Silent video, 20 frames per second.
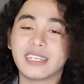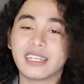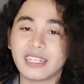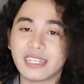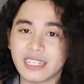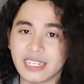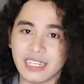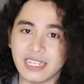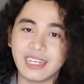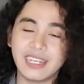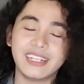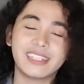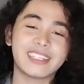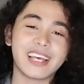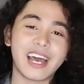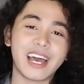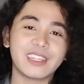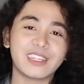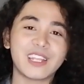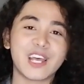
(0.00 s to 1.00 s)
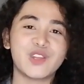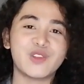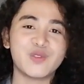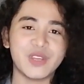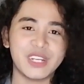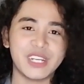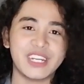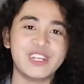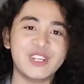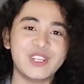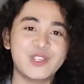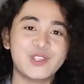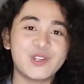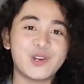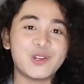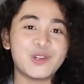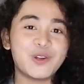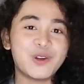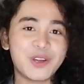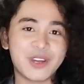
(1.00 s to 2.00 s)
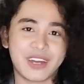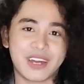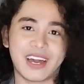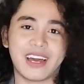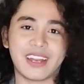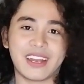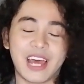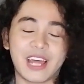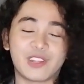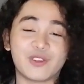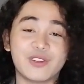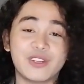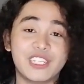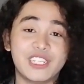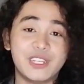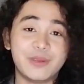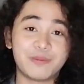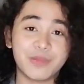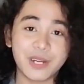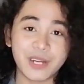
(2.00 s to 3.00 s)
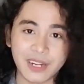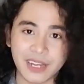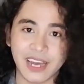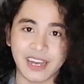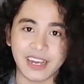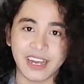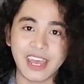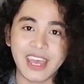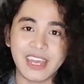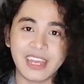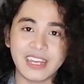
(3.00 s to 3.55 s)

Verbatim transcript: Jadi, di saat Nano ini dijodohkan atau dishiperkan